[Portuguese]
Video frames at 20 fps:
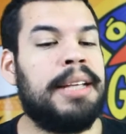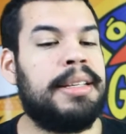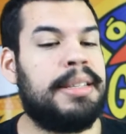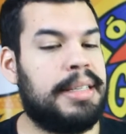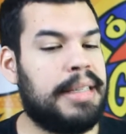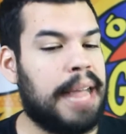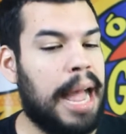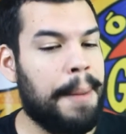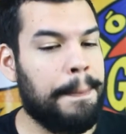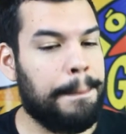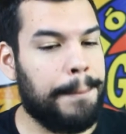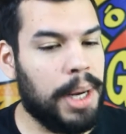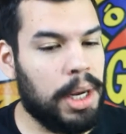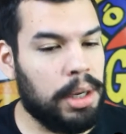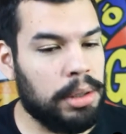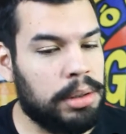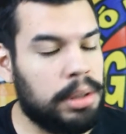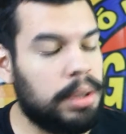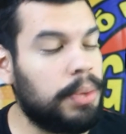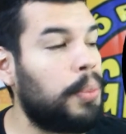
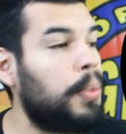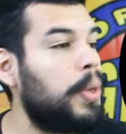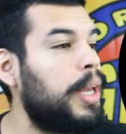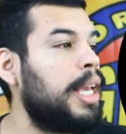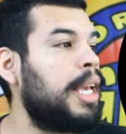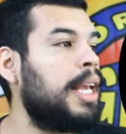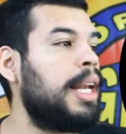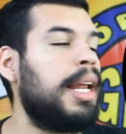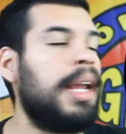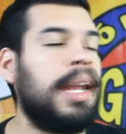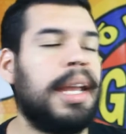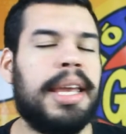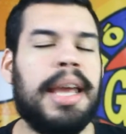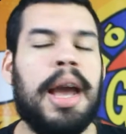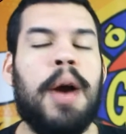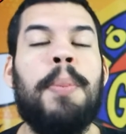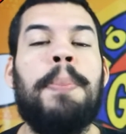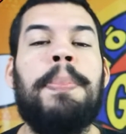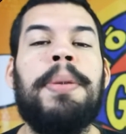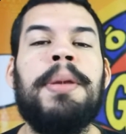Steamboat Willie,
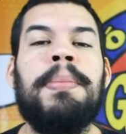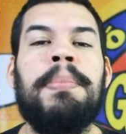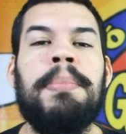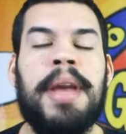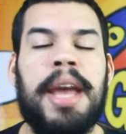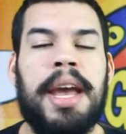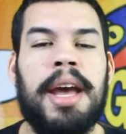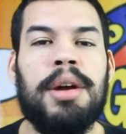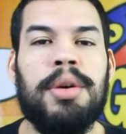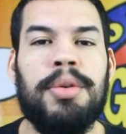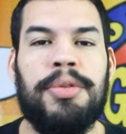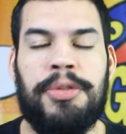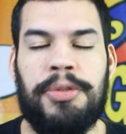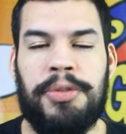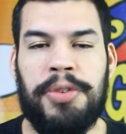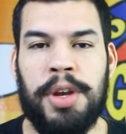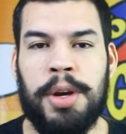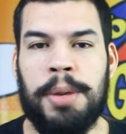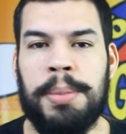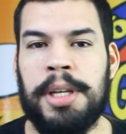que é o primeiro
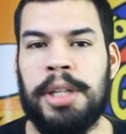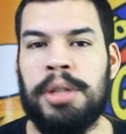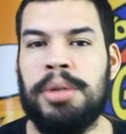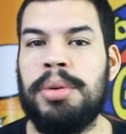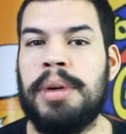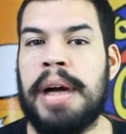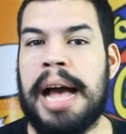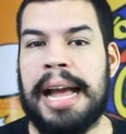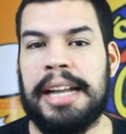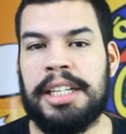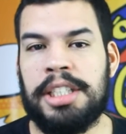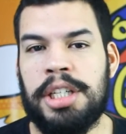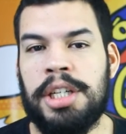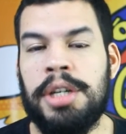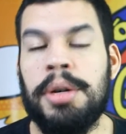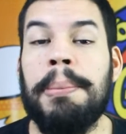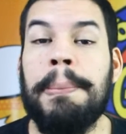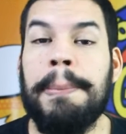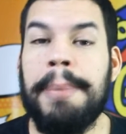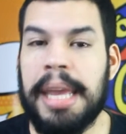filme do
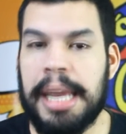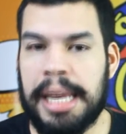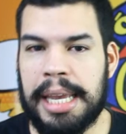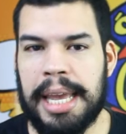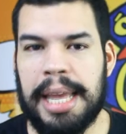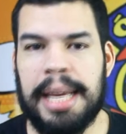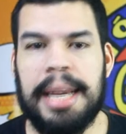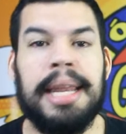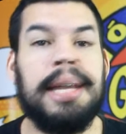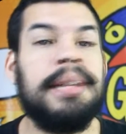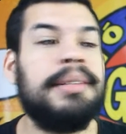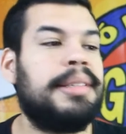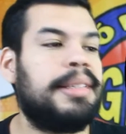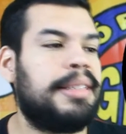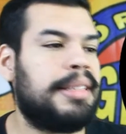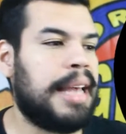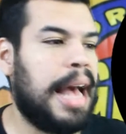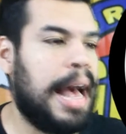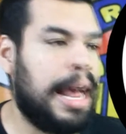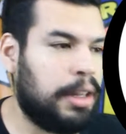Ratinho Mickey
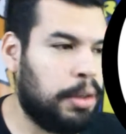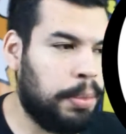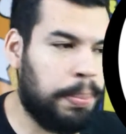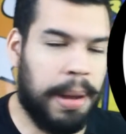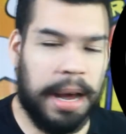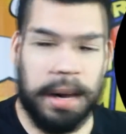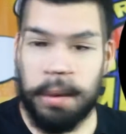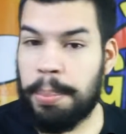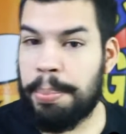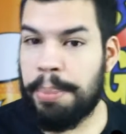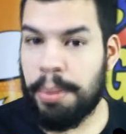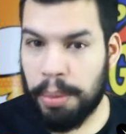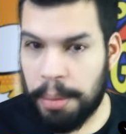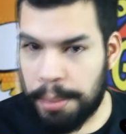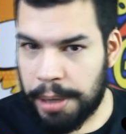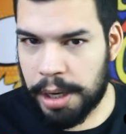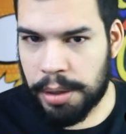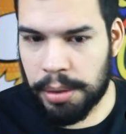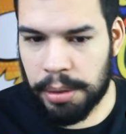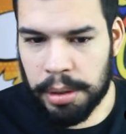lançado para o
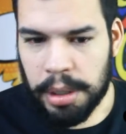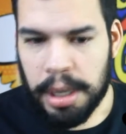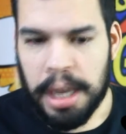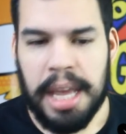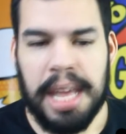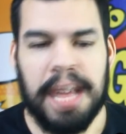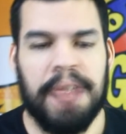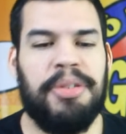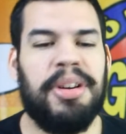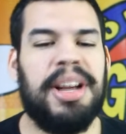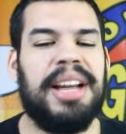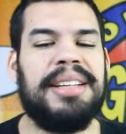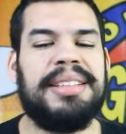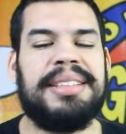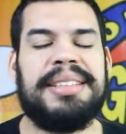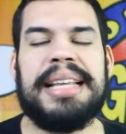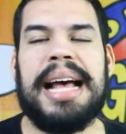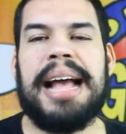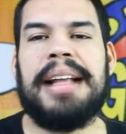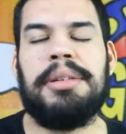público, foi
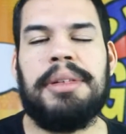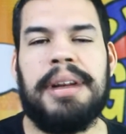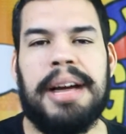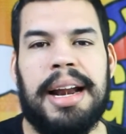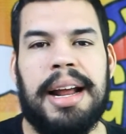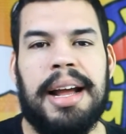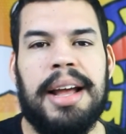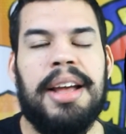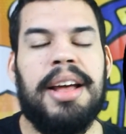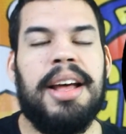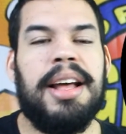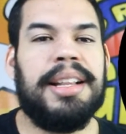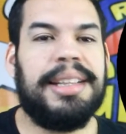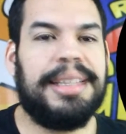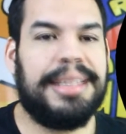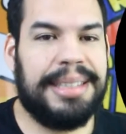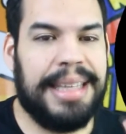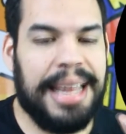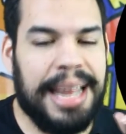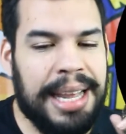lançado, cara,
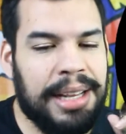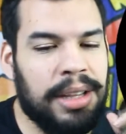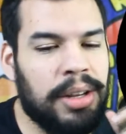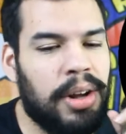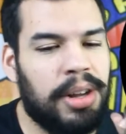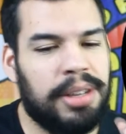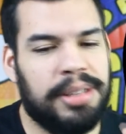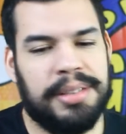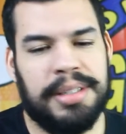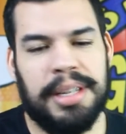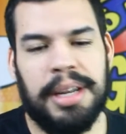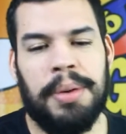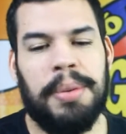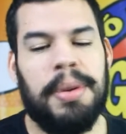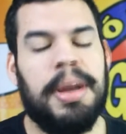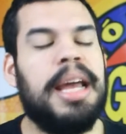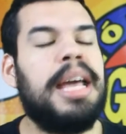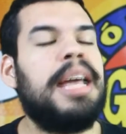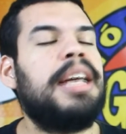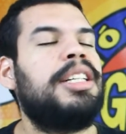tem noção,